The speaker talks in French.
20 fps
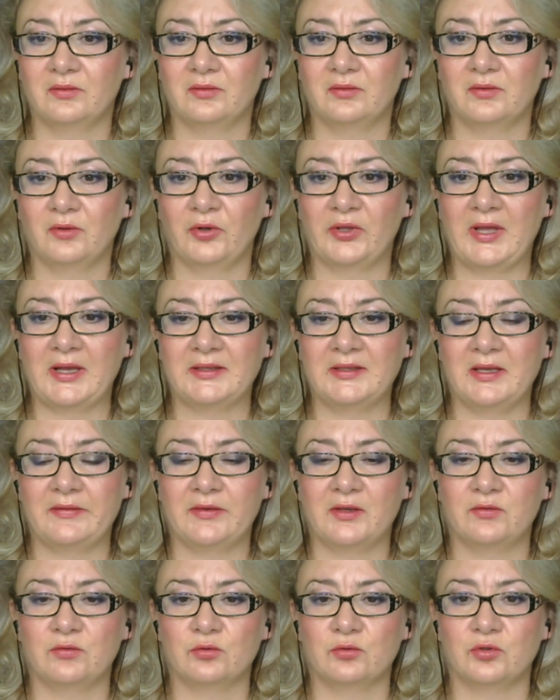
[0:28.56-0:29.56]
Regardez
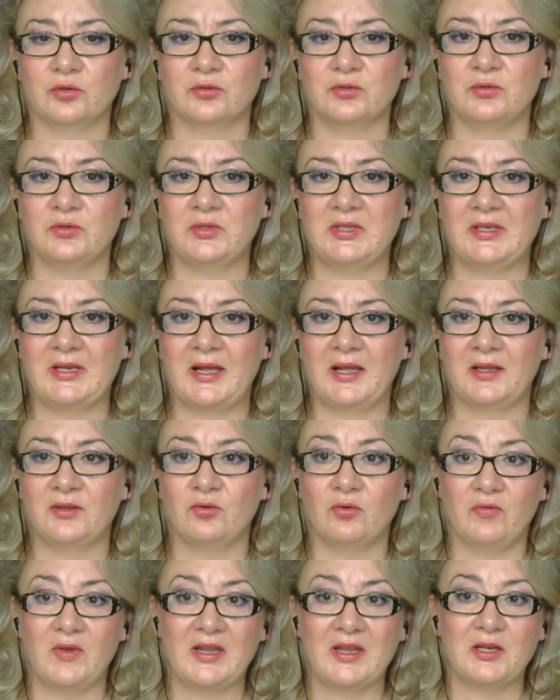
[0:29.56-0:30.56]
avec vous aujourd'hui la
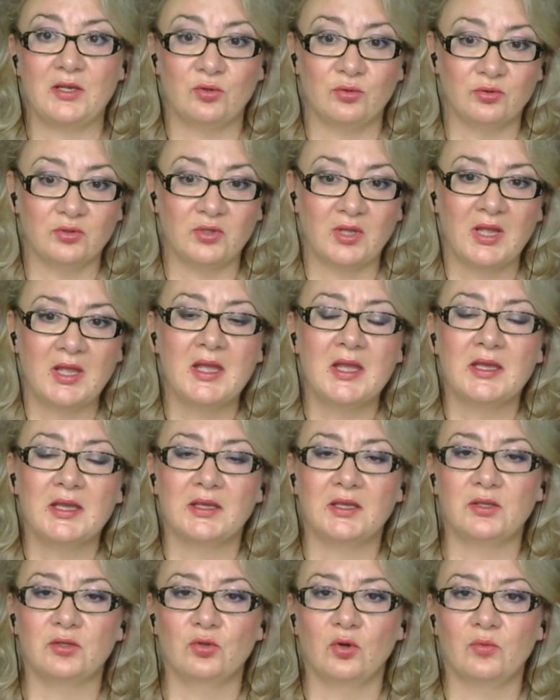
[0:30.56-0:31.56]
nouvelle lune
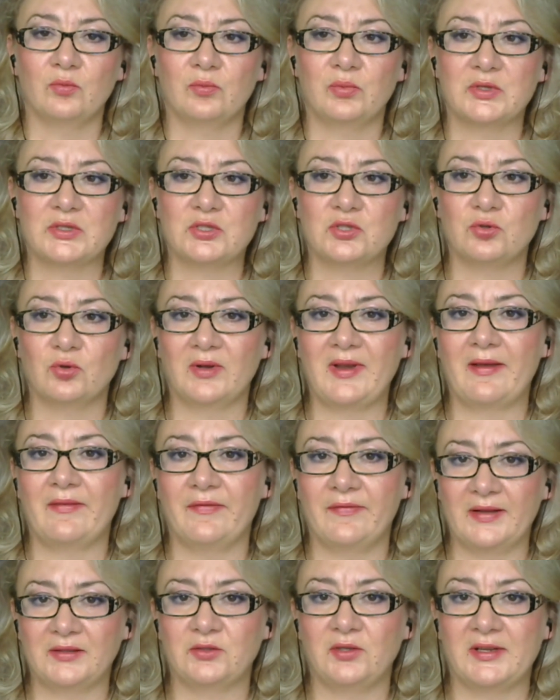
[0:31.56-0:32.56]
qui tombe sur la
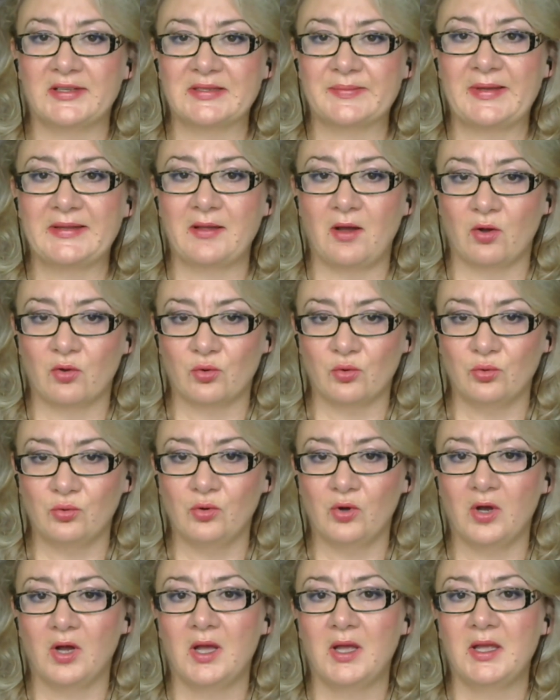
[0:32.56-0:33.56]
fin de la semaine en
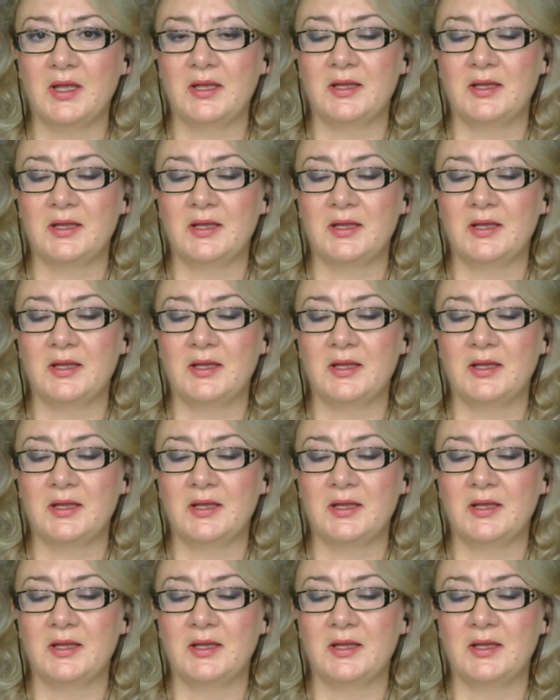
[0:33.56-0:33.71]
cours,